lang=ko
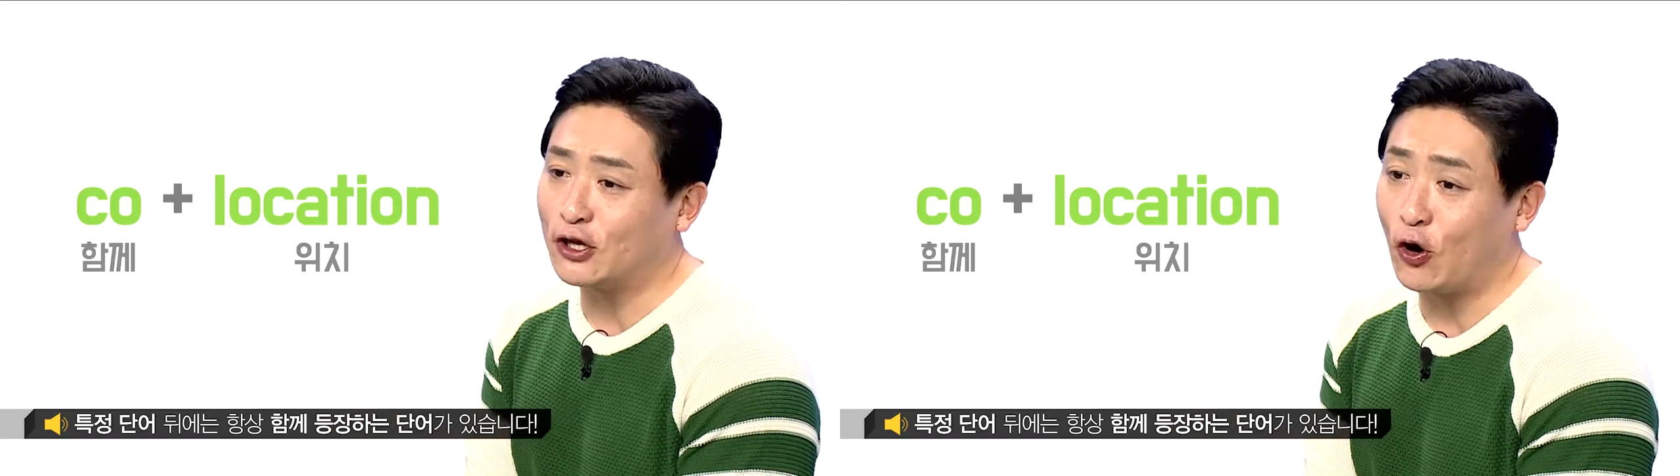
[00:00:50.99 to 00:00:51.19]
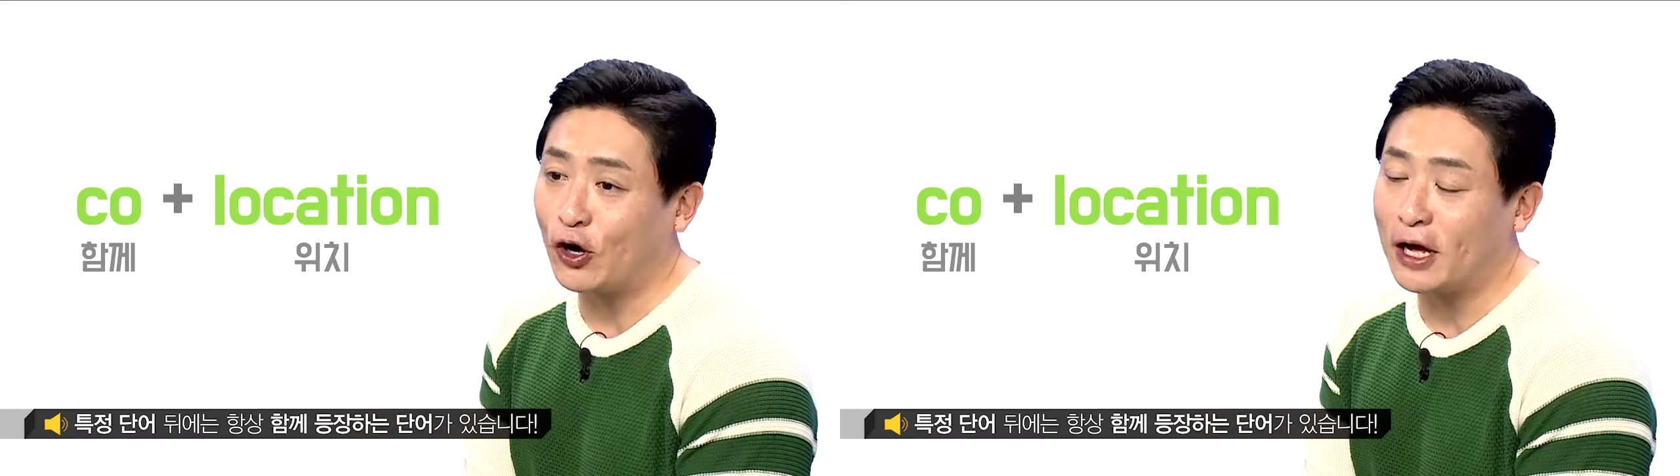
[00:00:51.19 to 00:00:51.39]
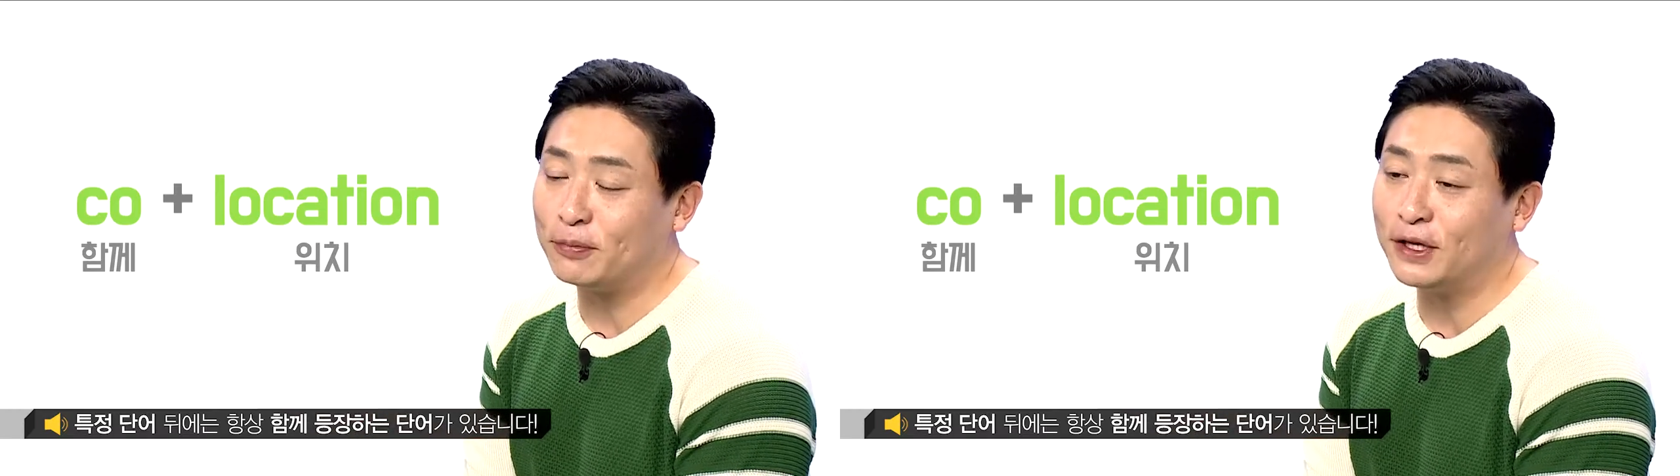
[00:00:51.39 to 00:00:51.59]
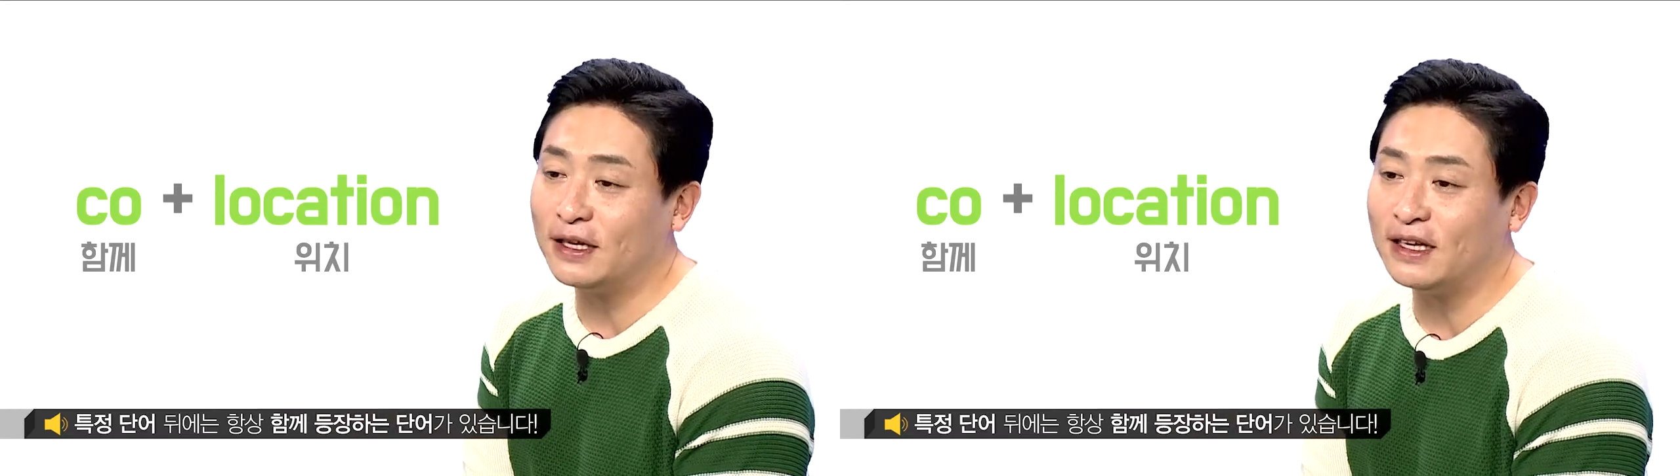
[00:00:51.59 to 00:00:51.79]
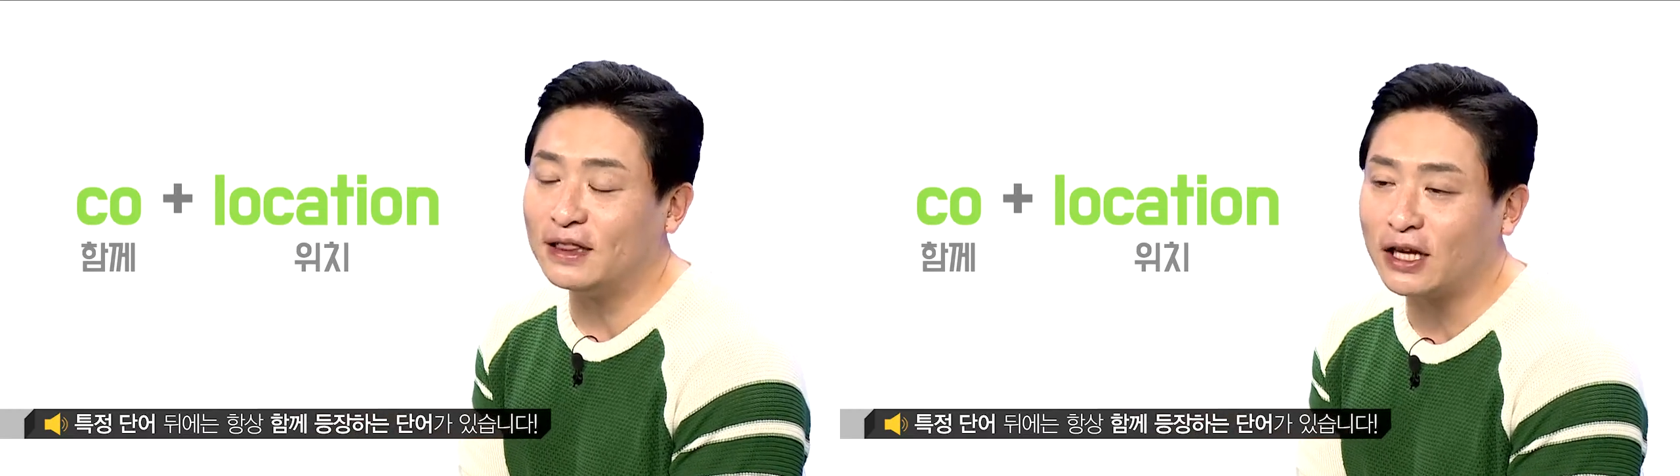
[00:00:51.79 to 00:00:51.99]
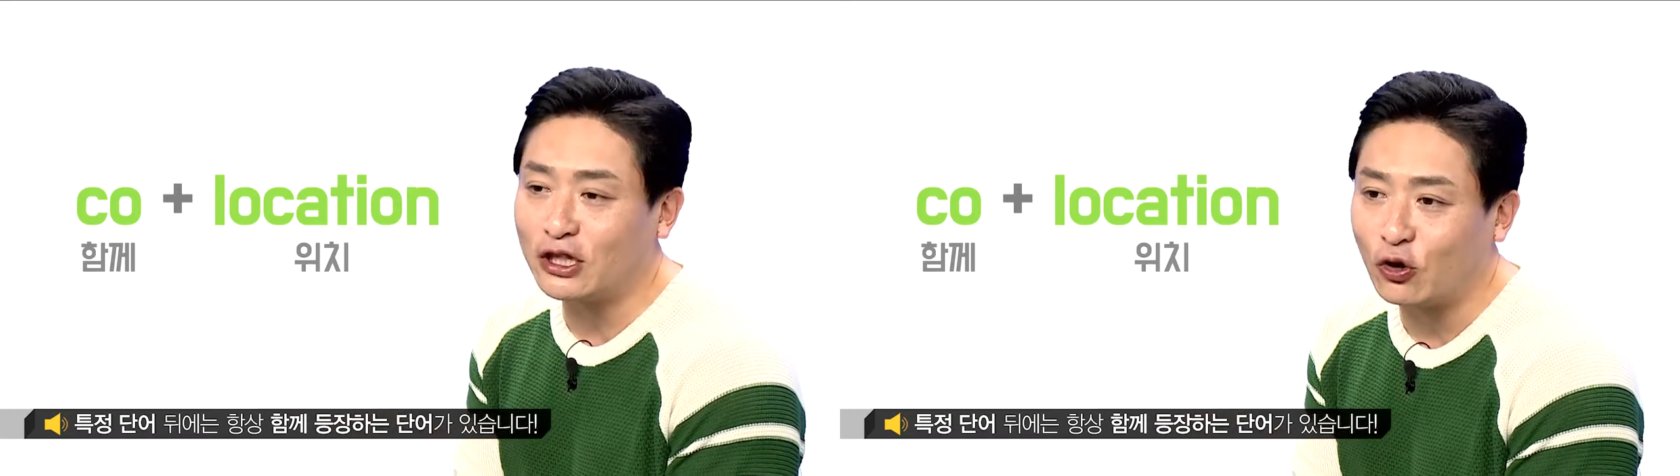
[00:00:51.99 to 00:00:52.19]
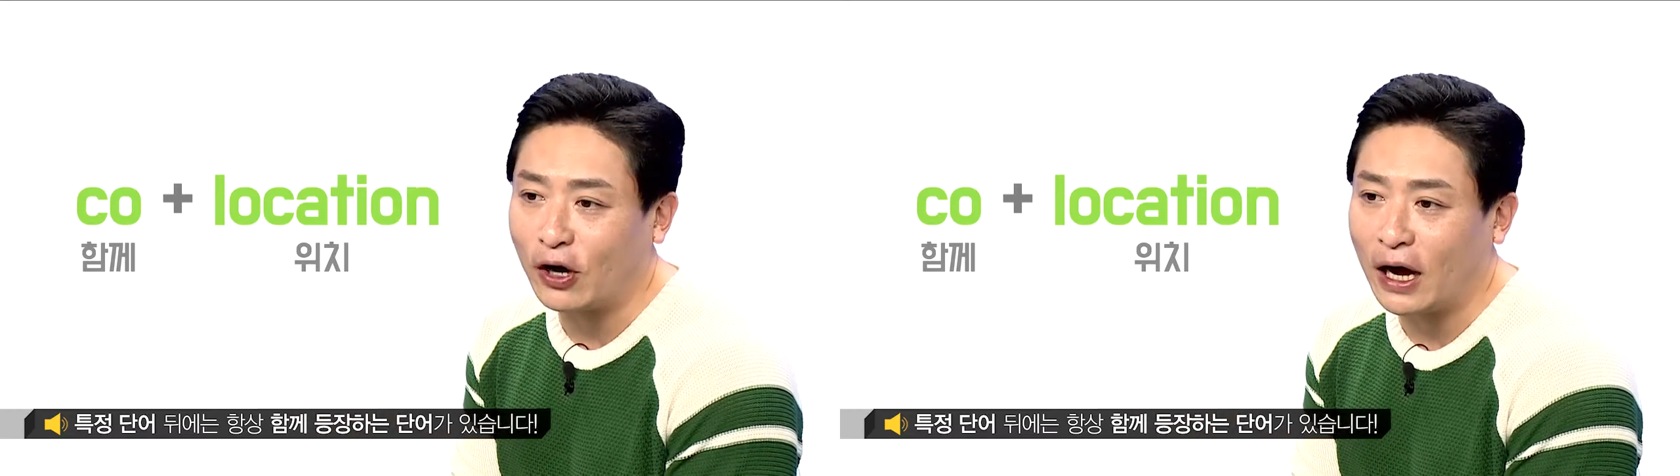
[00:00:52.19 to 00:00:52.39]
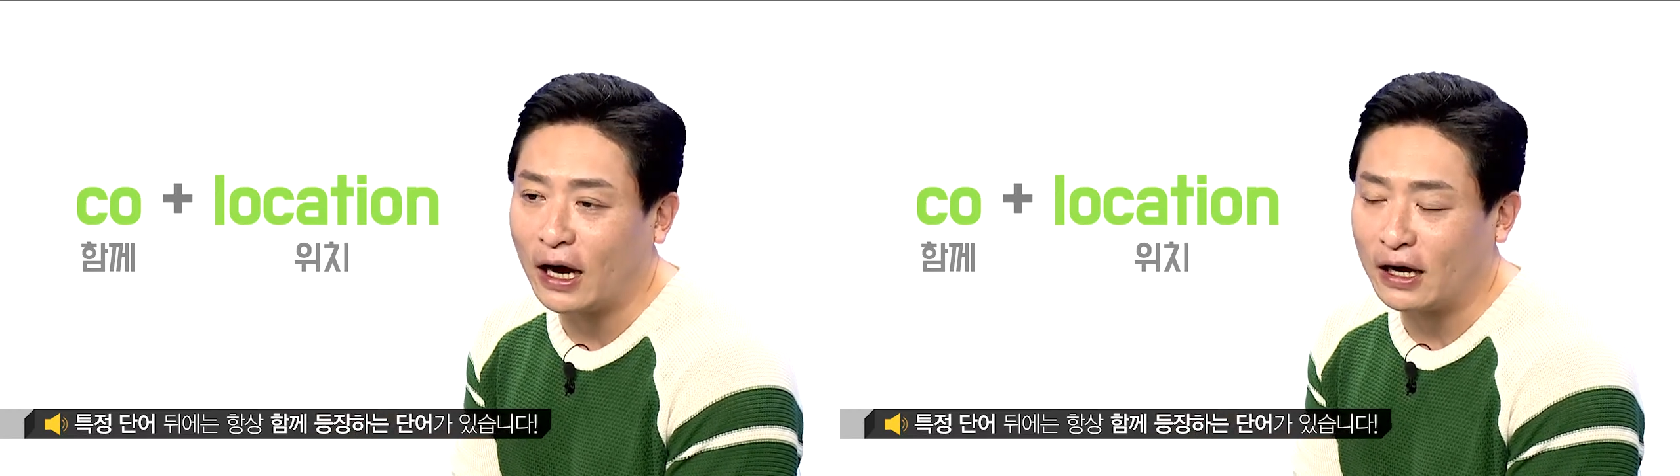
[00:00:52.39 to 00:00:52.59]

결합이 있다더라